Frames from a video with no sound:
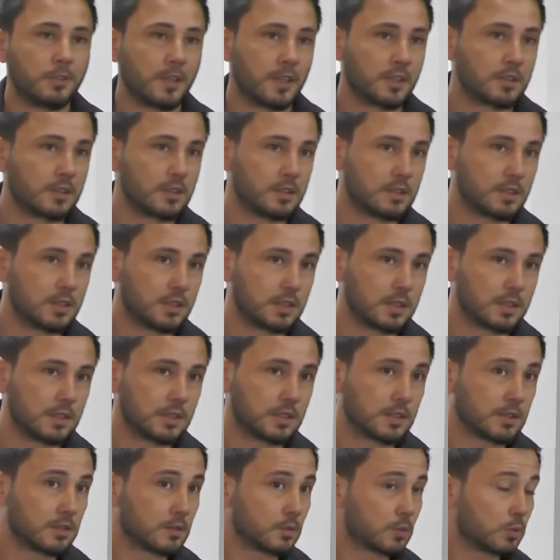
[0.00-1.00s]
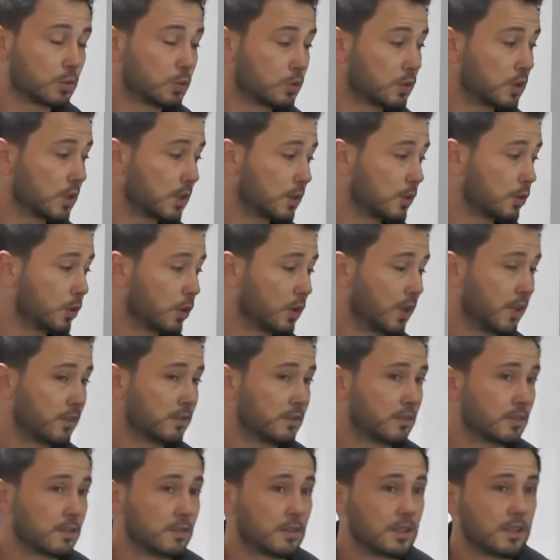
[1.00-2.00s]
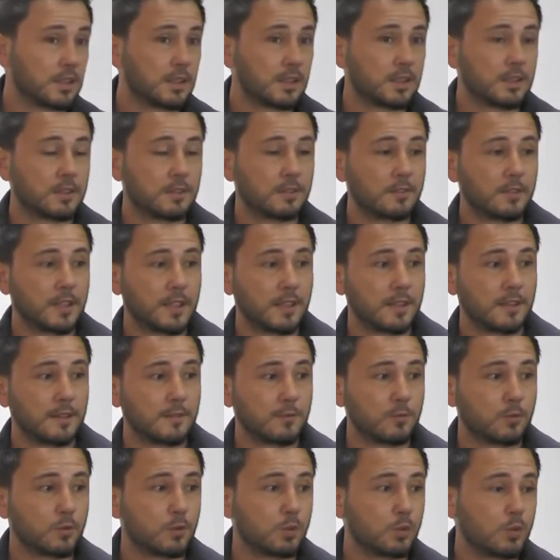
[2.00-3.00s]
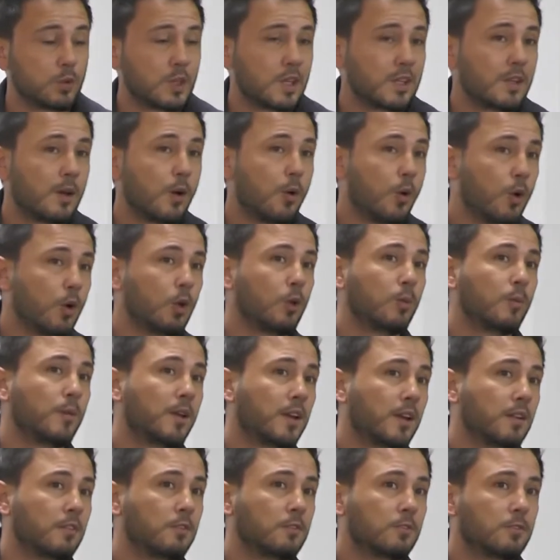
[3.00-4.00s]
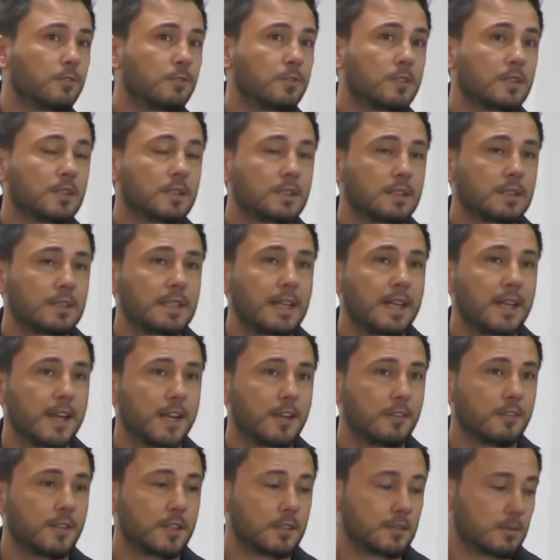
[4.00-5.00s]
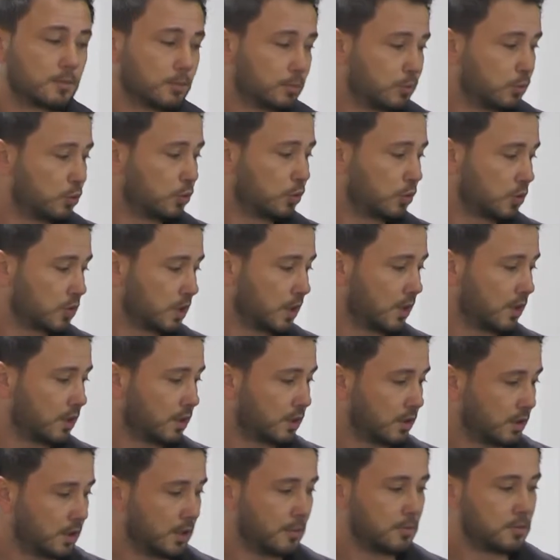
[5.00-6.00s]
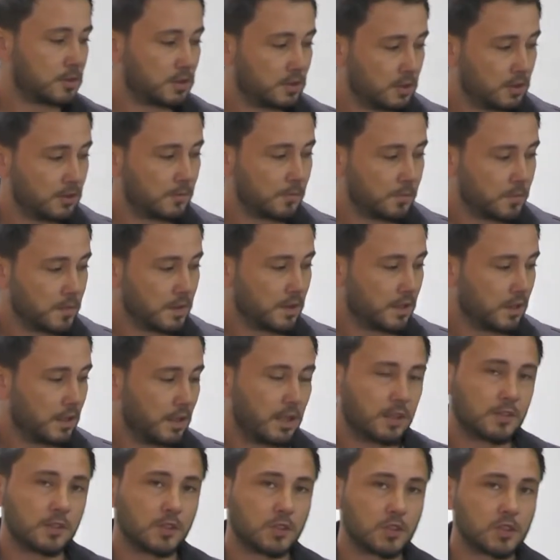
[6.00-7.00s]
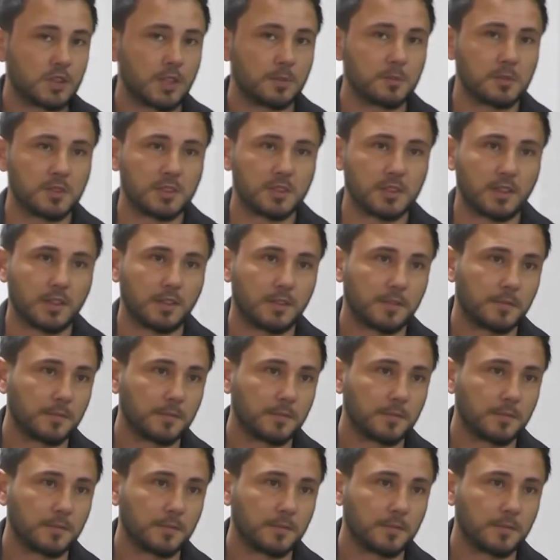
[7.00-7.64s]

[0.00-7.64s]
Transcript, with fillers: Farklılıklarını, Türkiye'de olan e, ve Türkiye'de olmayan neler var. Bütün özelliklerini hepsini anlatacağım size.